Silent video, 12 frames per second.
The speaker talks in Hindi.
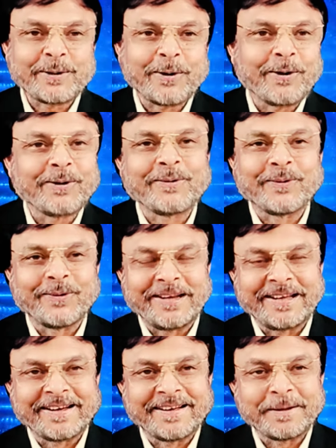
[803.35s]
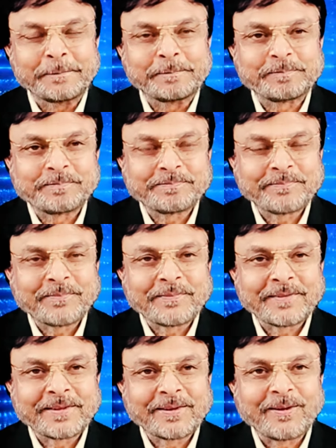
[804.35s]
कौन हो लेगा
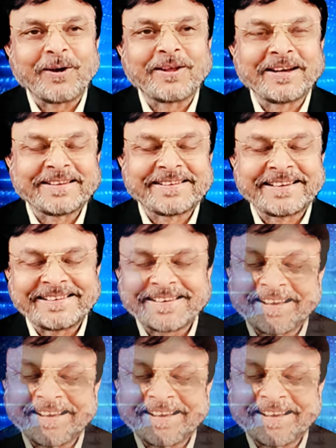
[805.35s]
कौन है तैयार